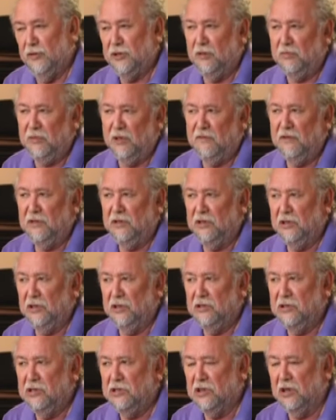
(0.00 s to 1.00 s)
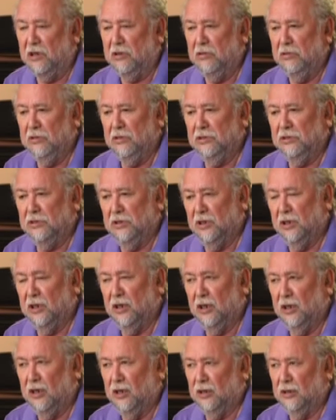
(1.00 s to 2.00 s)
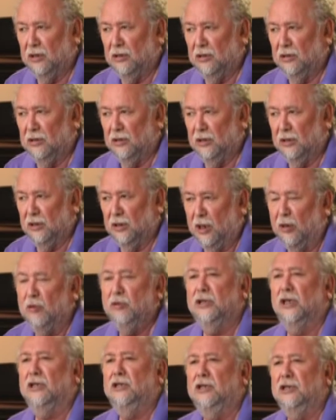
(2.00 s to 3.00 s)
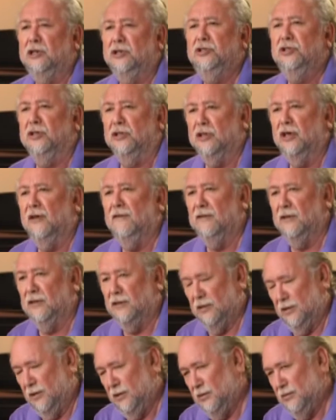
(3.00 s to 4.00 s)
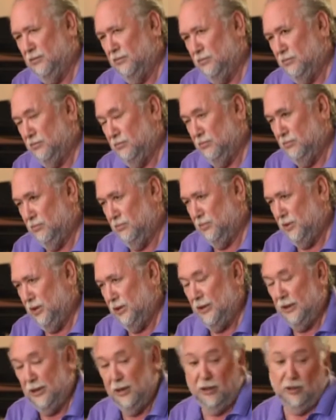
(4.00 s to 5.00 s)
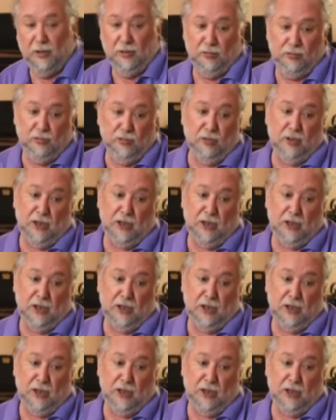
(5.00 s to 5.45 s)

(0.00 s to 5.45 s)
этом, наверное, есть какое-то э, какое отличие, наверное. Но